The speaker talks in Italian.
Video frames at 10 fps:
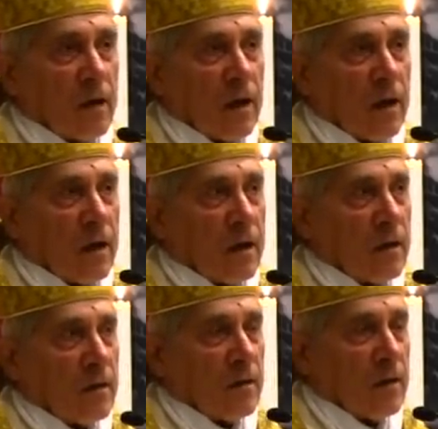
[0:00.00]

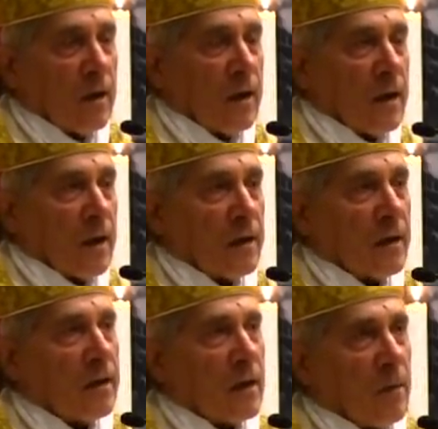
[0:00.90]
alla, alla
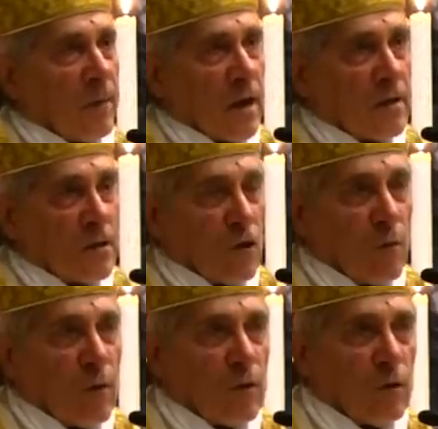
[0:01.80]
realtà della pace
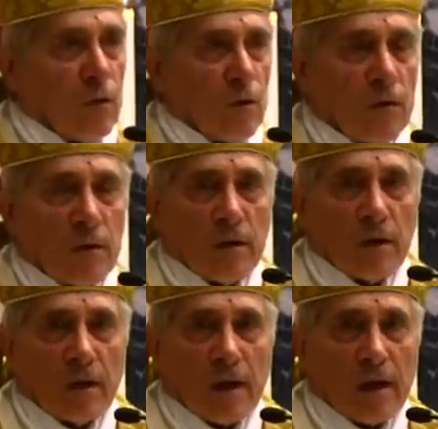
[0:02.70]
come
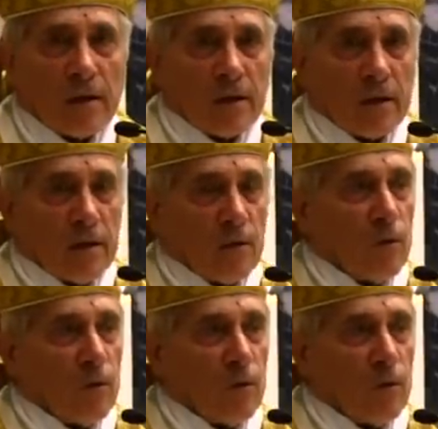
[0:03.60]
dono grande di